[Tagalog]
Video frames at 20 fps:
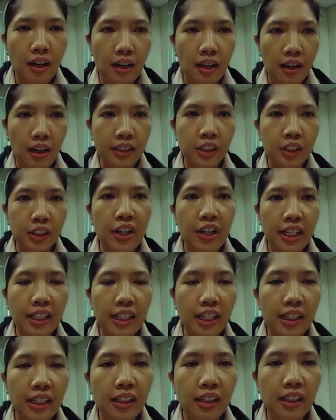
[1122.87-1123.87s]
a
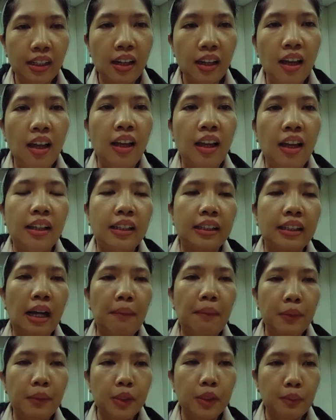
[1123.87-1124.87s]
training
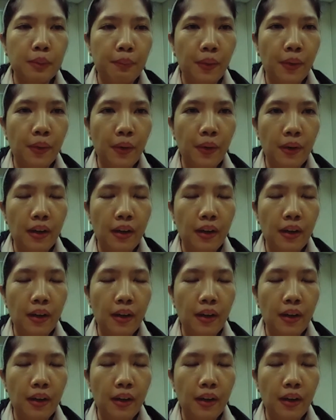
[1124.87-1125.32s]
tapos po,